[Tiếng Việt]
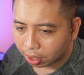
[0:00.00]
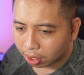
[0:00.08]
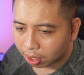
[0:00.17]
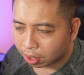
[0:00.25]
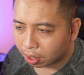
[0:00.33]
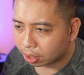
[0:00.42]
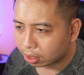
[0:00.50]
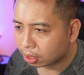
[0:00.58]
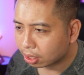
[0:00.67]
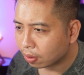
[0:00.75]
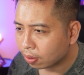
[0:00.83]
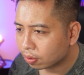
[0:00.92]
còn như
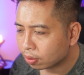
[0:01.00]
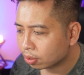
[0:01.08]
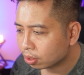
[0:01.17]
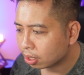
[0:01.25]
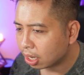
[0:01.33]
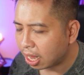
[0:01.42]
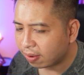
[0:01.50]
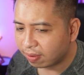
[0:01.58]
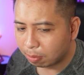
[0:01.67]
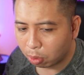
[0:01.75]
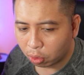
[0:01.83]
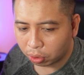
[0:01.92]
kiểu
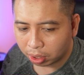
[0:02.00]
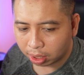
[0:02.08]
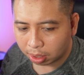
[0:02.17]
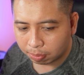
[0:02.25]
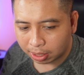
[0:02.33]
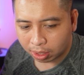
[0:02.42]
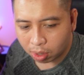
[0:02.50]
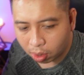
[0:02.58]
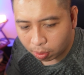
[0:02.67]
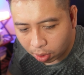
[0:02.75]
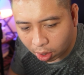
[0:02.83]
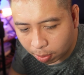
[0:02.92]
GHV4 ấy, thì mình có
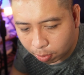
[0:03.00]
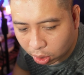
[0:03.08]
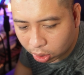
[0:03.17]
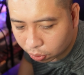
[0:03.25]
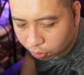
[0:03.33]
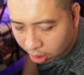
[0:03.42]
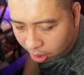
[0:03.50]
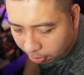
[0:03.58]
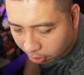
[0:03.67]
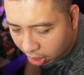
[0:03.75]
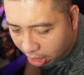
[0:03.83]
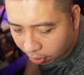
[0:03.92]
một lọ mua dùng thử mà
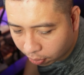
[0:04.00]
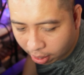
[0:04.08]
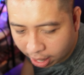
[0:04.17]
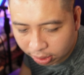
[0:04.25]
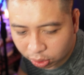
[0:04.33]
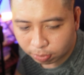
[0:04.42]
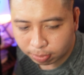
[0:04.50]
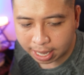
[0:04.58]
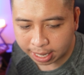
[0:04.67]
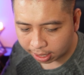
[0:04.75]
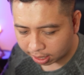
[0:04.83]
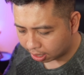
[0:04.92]
nó đặc quá dùng mãi
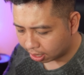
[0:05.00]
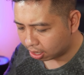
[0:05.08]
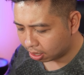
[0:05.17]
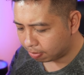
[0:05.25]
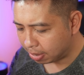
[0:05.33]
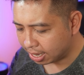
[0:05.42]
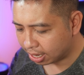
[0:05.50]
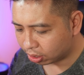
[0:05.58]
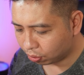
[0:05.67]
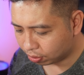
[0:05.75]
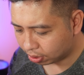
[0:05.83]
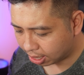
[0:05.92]
mãi chả
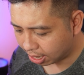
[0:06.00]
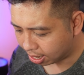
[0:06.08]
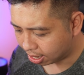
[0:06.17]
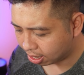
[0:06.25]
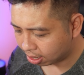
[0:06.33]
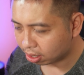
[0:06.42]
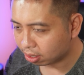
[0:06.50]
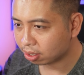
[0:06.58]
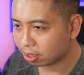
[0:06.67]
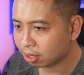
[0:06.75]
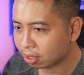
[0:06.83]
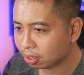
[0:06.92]
dùng gì cả đây
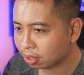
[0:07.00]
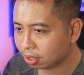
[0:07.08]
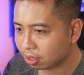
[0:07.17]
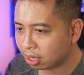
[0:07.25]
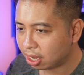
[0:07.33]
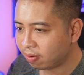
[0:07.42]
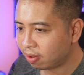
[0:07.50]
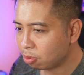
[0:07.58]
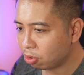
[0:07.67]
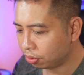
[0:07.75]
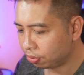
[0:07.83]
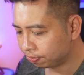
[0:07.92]
GHV4
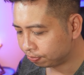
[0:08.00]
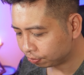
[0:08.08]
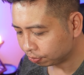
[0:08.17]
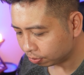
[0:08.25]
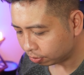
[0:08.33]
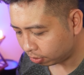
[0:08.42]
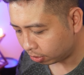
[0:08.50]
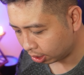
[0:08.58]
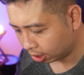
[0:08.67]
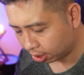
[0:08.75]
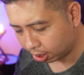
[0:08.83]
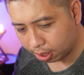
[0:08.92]

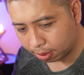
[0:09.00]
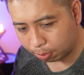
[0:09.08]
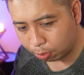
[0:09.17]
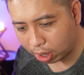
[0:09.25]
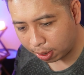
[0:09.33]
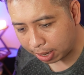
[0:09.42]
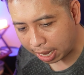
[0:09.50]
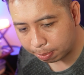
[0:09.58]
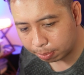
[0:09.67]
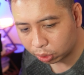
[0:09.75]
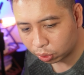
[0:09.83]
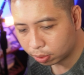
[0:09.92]
mua 5
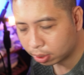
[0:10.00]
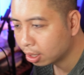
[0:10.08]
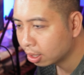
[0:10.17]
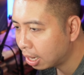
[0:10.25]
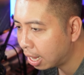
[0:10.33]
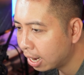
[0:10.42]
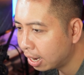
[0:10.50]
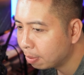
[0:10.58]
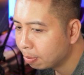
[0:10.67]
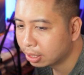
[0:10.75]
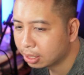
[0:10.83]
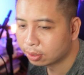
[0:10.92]
gram dùng đấy, cả hai năm
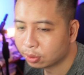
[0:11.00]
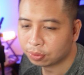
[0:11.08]
này chả dùng